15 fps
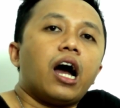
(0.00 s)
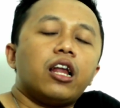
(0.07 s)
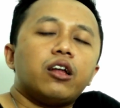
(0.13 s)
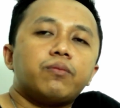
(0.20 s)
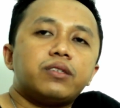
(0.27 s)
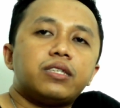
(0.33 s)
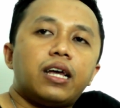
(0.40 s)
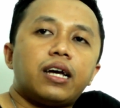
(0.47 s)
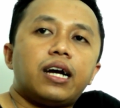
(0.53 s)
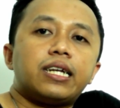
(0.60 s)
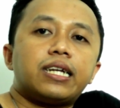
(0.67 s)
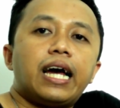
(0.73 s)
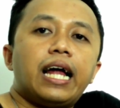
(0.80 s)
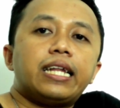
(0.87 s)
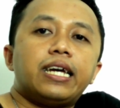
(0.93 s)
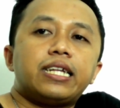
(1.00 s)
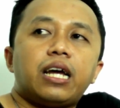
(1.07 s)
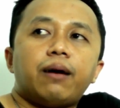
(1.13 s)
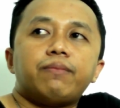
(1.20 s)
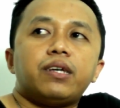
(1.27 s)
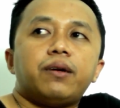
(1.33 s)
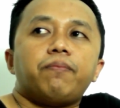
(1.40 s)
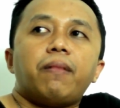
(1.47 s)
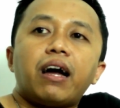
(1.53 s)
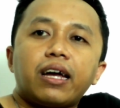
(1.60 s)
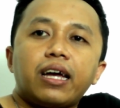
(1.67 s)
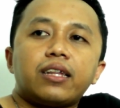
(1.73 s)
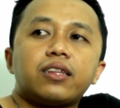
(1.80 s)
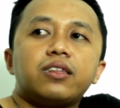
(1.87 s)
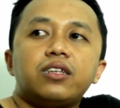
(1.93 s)
Kalau misalkan kalian ambil
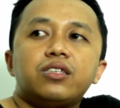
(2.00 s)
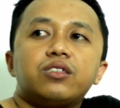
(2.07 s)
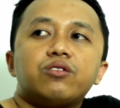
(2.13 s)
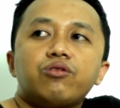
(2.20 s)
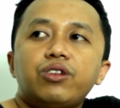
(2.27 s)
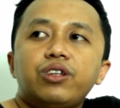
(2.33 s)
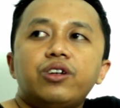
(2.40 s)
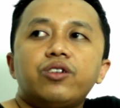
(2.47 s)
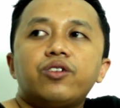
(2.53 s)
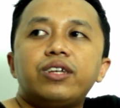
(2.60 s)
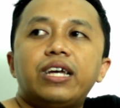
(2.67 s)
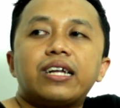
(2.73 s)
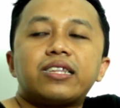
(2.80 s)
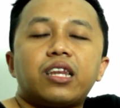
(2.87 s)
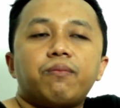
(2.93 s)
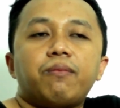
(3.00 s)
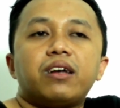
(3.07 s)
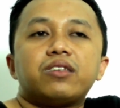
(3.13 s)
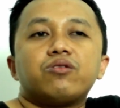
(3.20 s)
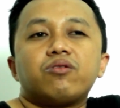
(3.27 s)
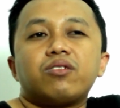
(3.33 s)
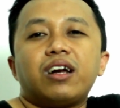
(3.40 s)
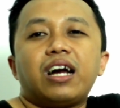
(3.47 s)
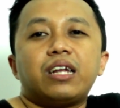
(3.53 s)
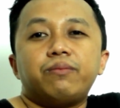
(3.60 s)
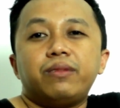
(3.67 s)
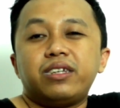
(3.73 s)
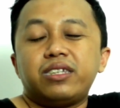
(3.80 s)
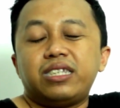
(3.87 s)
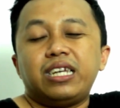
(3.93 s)
paket di studio yang termasuk dengan
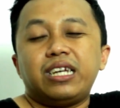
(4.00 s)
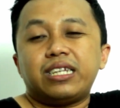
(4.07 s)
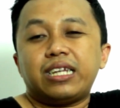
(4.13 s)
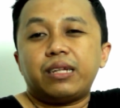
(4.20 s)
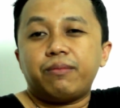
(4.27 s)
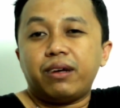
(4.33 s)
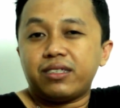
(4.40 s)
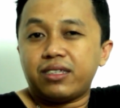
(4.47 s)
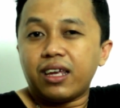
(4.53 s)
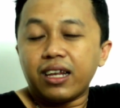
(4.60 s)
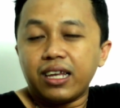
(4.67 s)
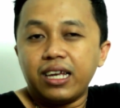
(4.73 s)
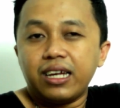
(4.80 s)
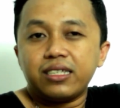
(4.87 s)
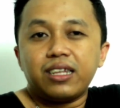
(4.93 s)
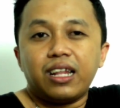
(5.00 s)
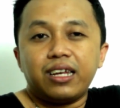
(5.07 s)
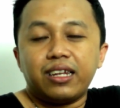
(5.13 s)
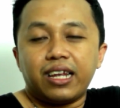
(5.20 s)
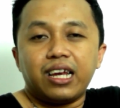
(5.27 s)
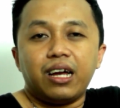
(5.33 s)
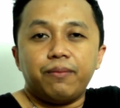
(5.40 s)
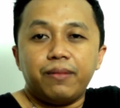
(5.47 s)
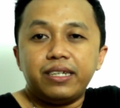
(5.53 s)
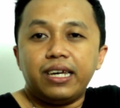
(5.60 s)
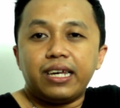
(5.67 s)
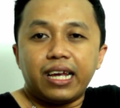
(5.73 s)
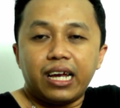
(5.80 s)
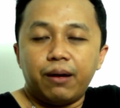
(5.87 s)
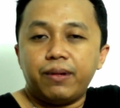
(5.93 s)
mixing dan mastering, selain
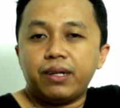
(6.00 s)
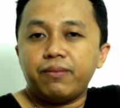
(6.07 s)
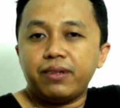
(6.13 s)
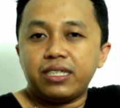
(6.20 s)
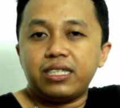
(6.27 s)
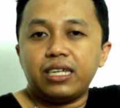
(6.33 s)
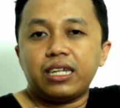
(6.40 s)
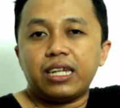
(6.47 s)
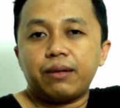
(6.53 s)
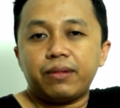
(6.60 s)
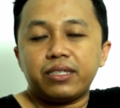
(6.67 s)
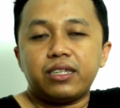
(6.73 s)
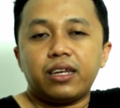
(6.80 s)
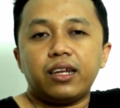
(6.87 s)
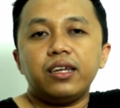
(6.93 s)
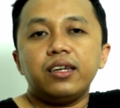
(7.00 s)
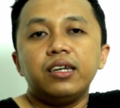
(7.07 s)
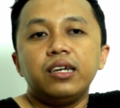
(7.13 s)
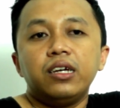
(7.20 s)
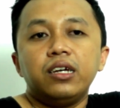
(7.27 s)
rekamannya, rekaman, mixing, dan mastering,